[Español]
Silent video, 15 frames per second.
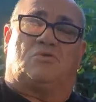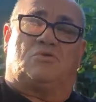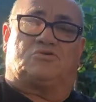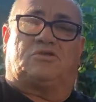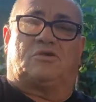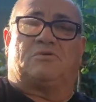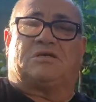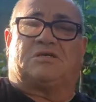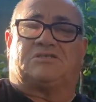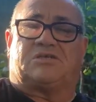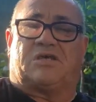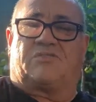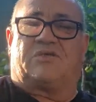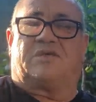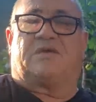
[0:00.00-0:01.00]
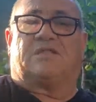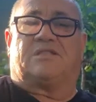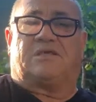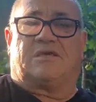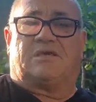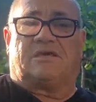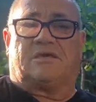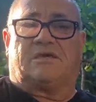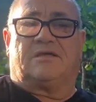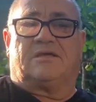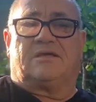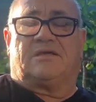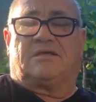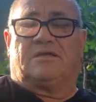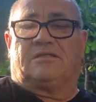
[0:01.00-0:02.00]
los temas que se hacían de,
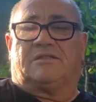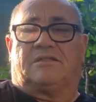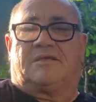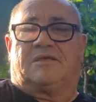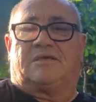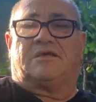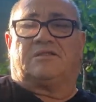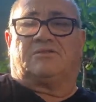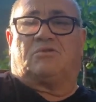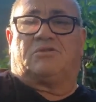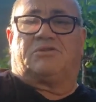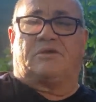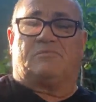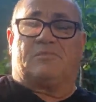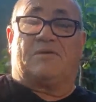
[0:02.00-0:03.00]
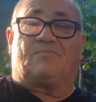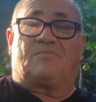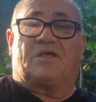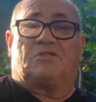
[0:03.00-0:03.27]
todo el tema.